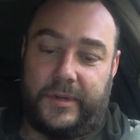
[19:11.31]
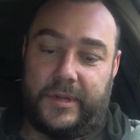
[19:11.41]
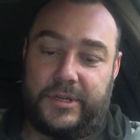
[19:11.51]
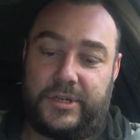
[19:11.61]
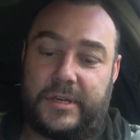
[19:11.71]

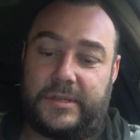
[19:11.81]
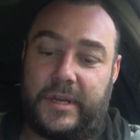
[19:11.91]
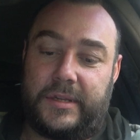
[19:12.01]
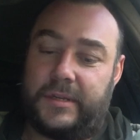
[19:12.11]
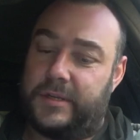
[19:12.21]
на счастье,
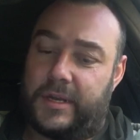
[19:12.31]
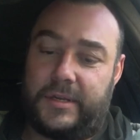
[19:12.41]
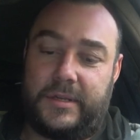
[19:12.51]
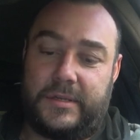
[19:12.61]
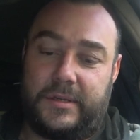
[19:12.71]

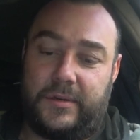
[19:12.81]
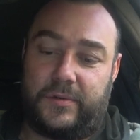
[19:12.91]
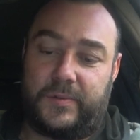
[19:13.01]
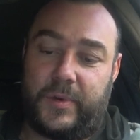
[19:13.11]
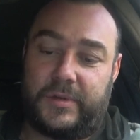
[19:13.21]
один из них
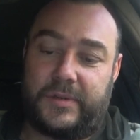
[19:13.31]
успел